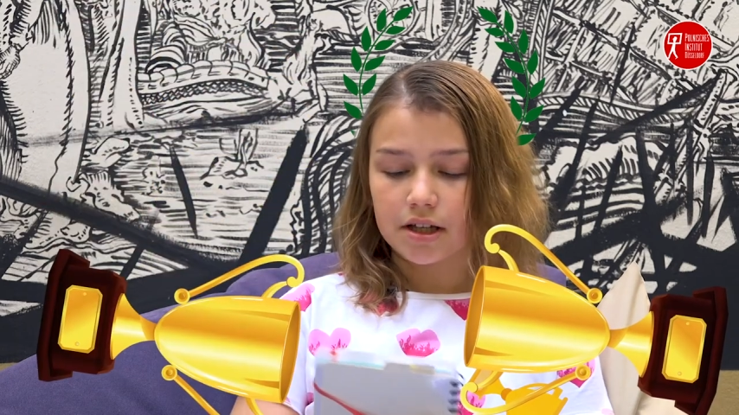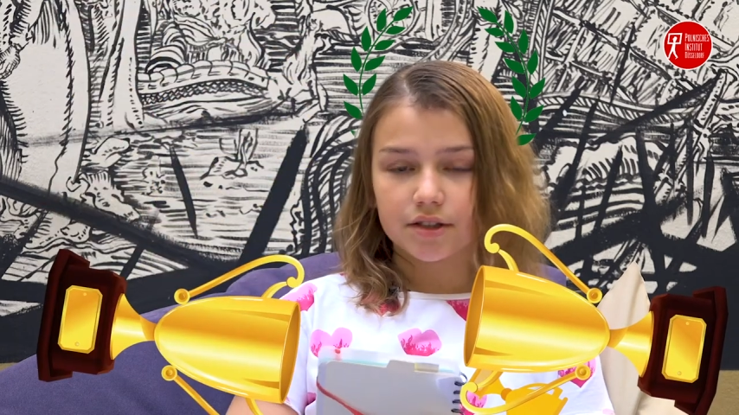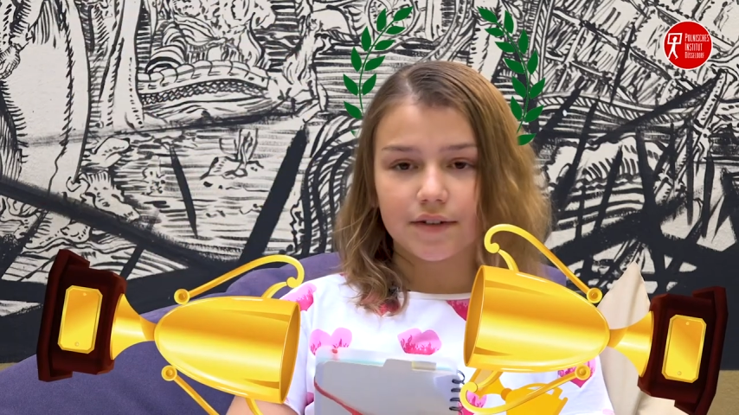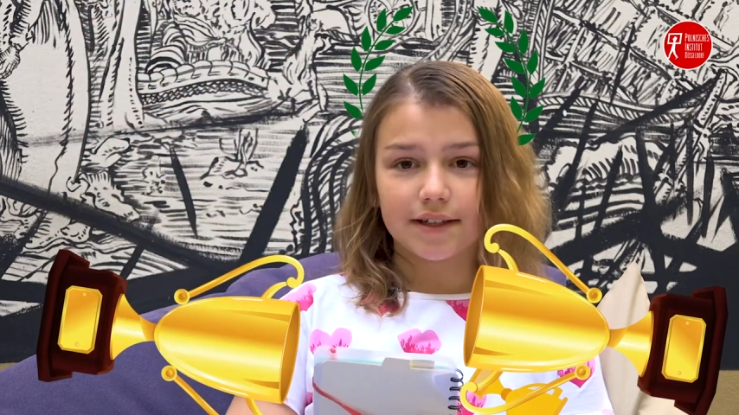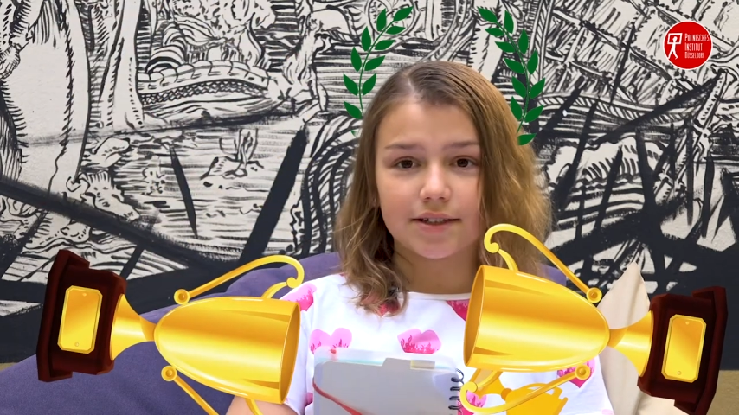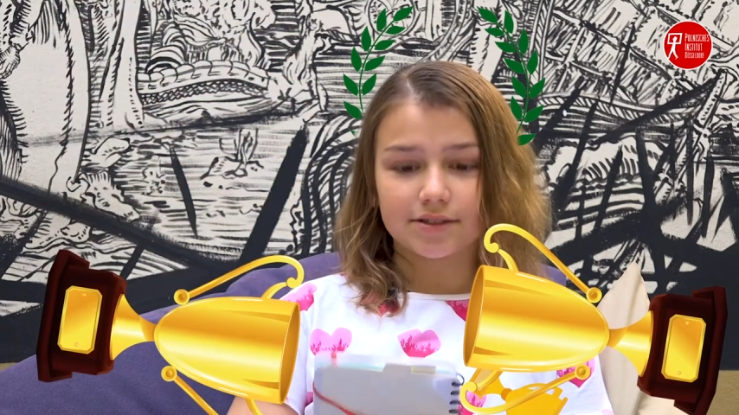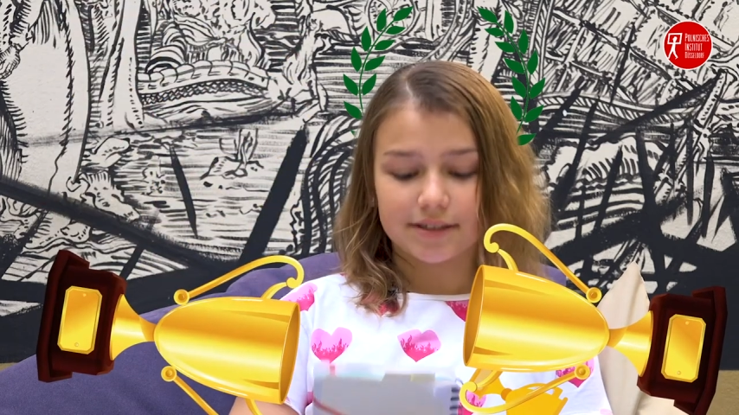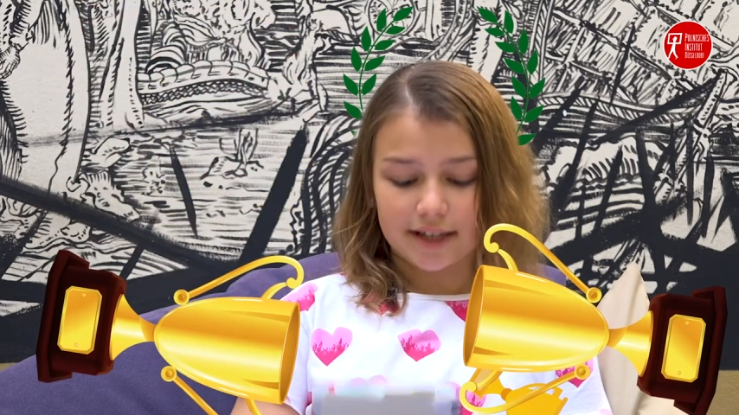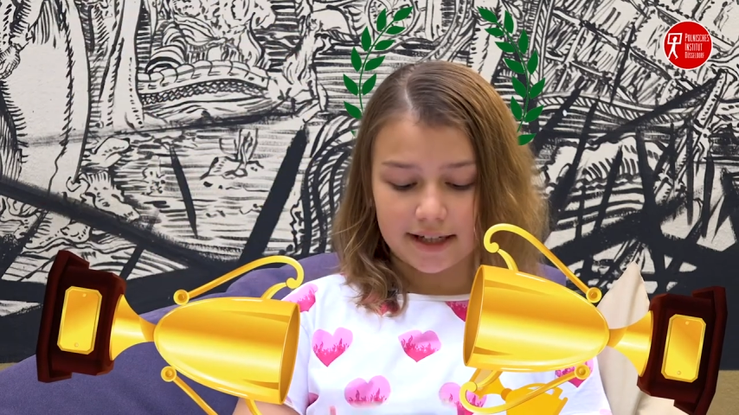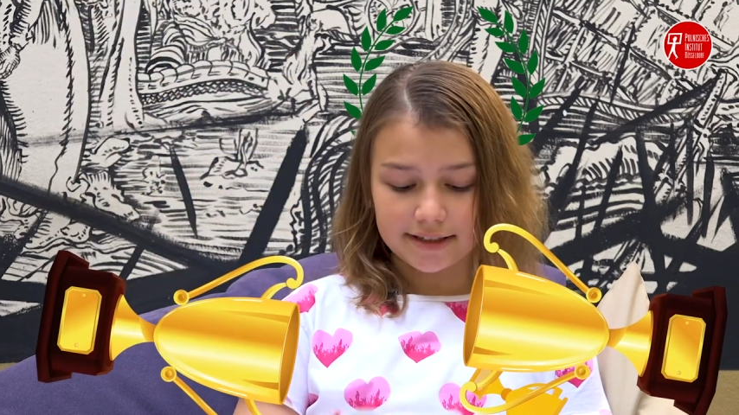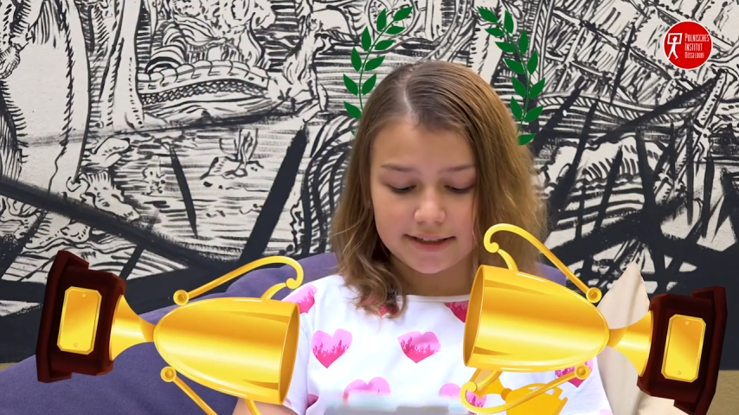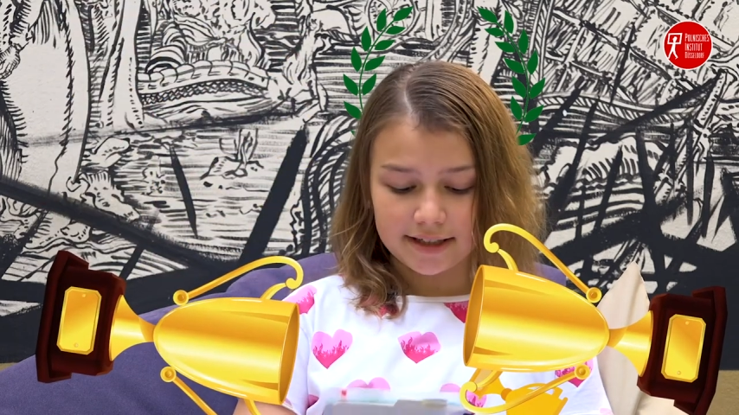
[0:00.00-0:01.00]

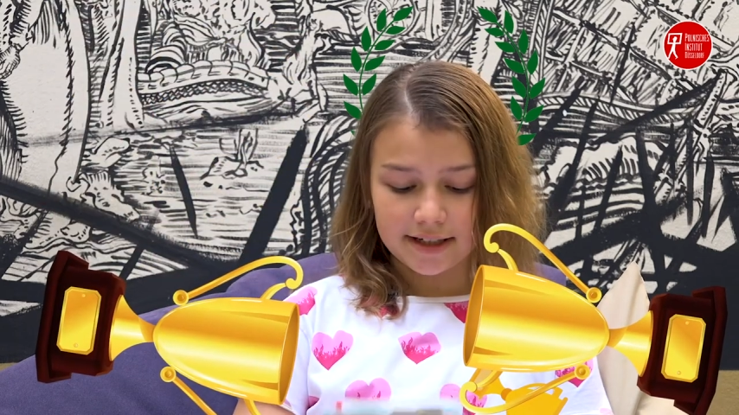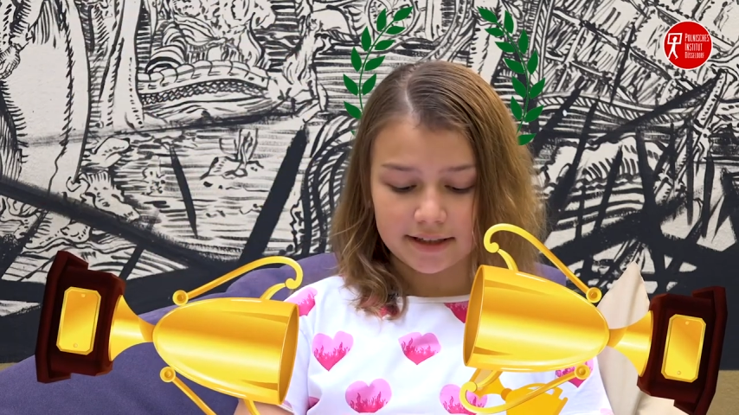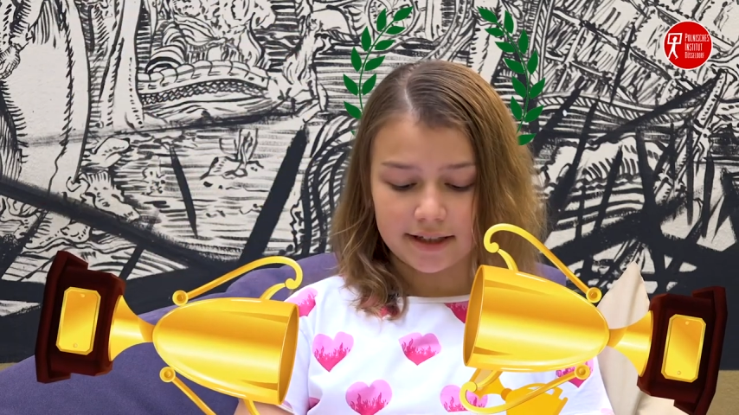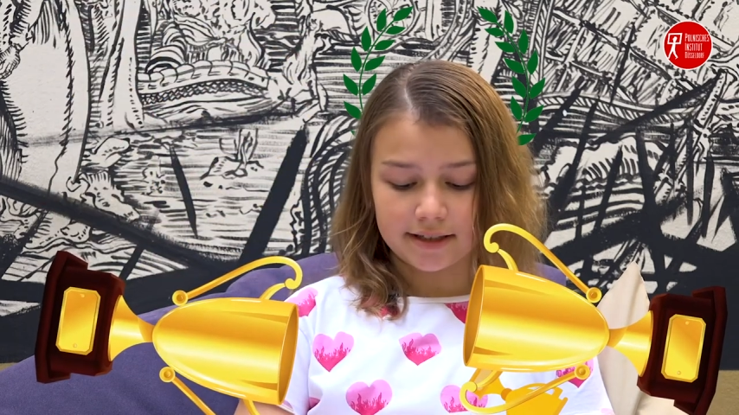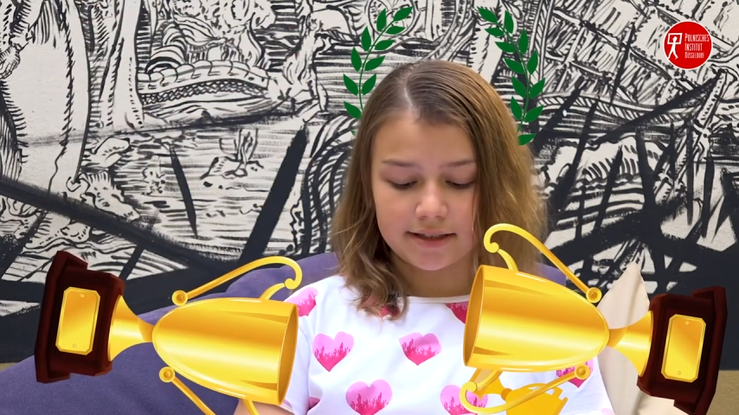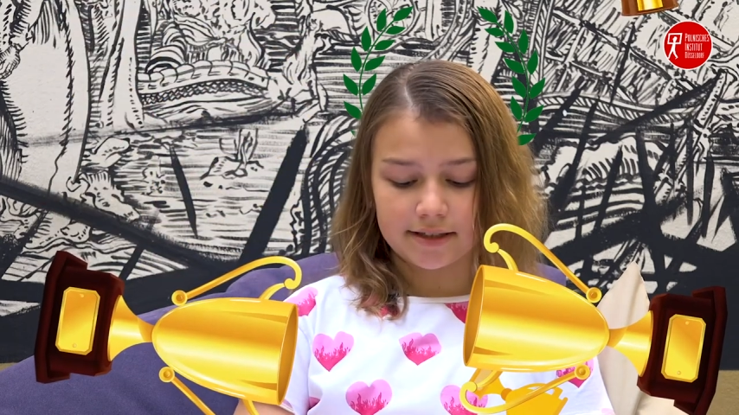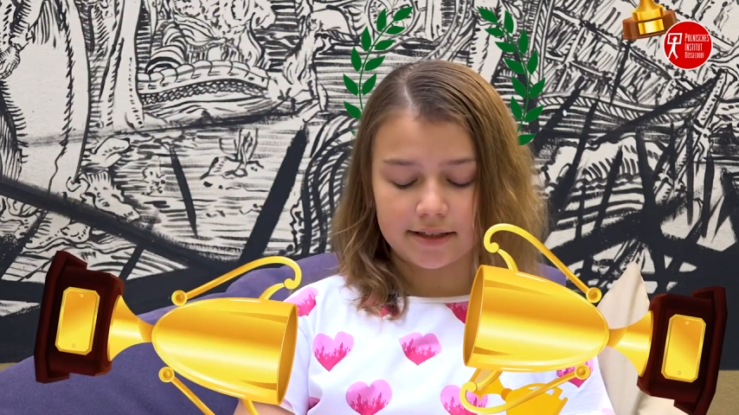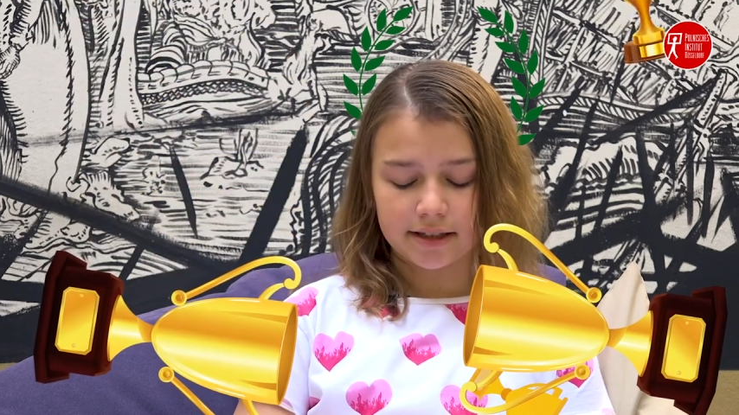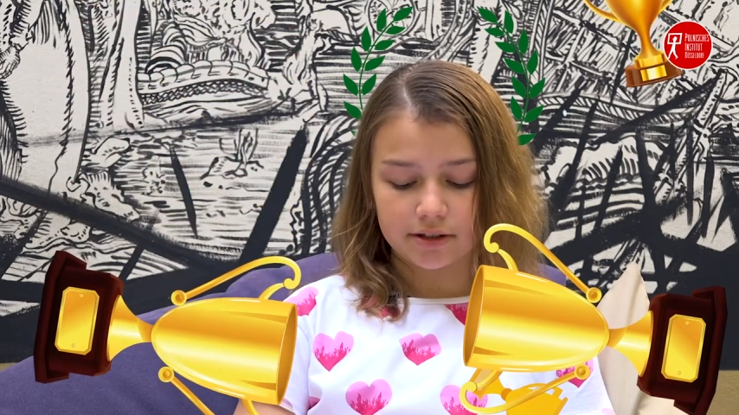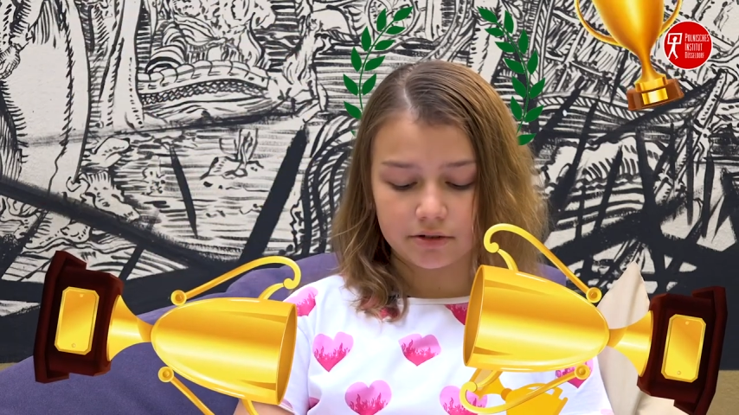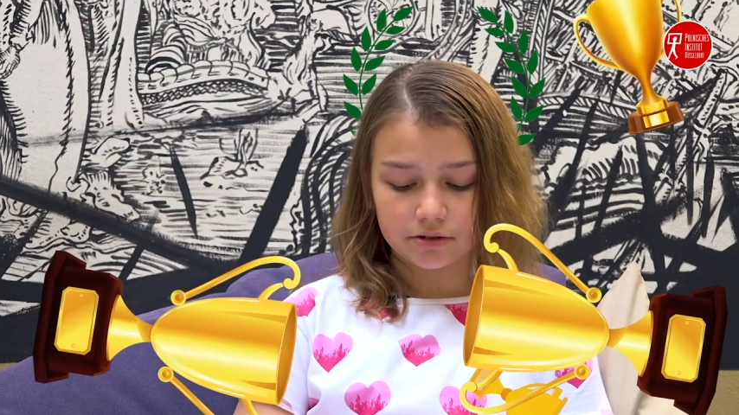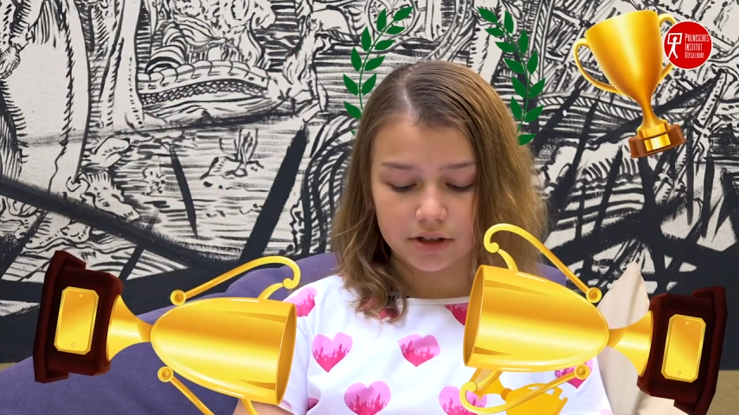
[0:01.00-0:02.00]
2018 in
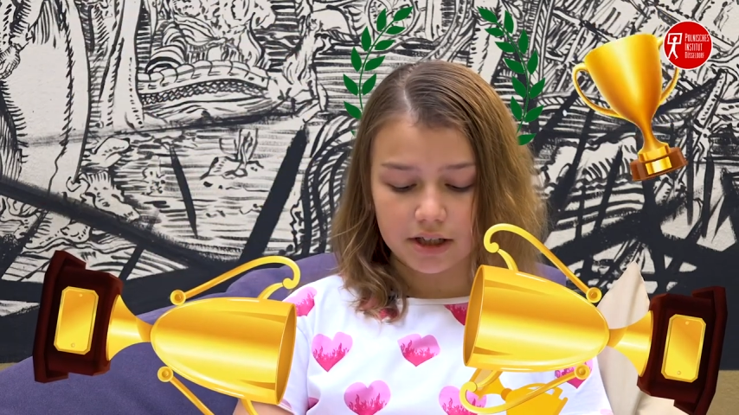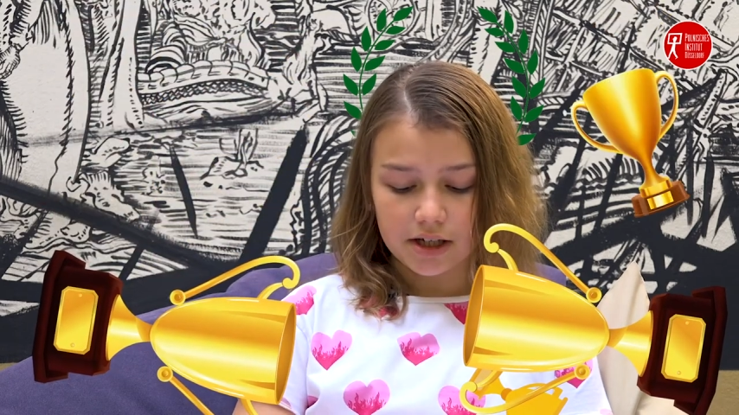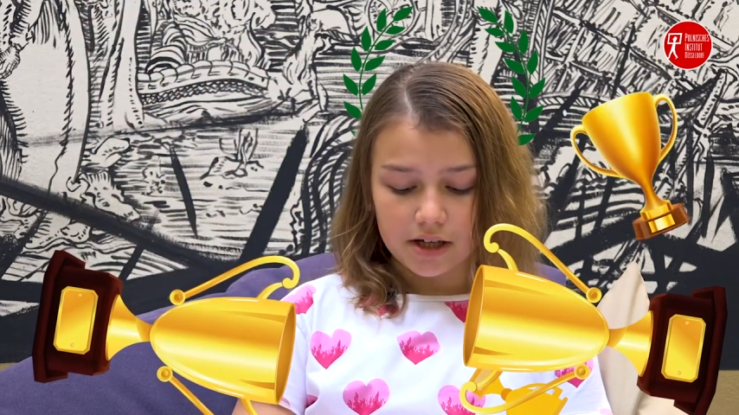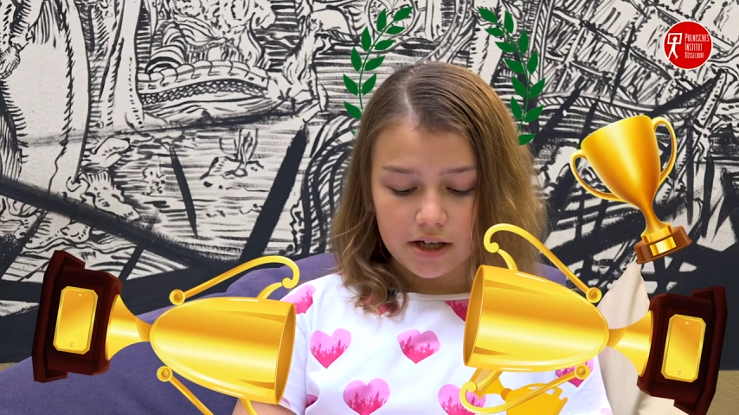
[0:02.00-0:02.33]
Kategorie